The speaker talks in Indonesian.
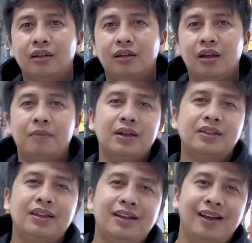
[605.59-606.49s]
yang
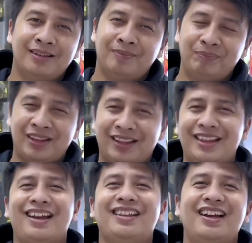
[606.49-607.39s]
pasti
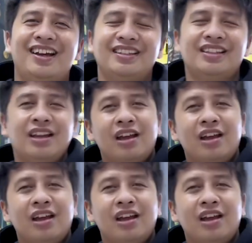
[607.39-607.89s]
tentang kita guys.